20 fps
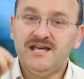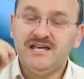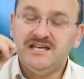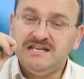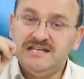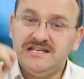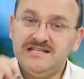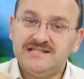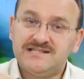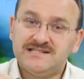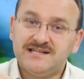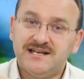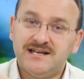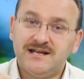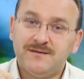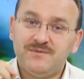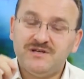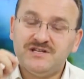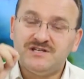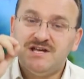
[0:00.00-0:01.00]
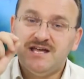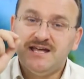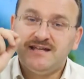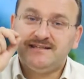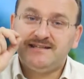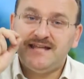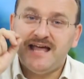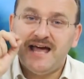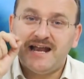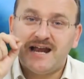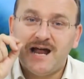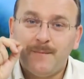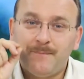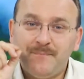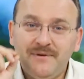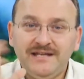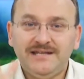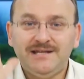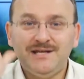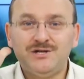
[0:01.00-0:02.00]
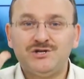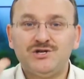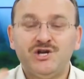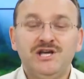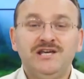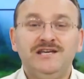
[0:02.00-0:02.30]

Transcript: insana bir terapidir.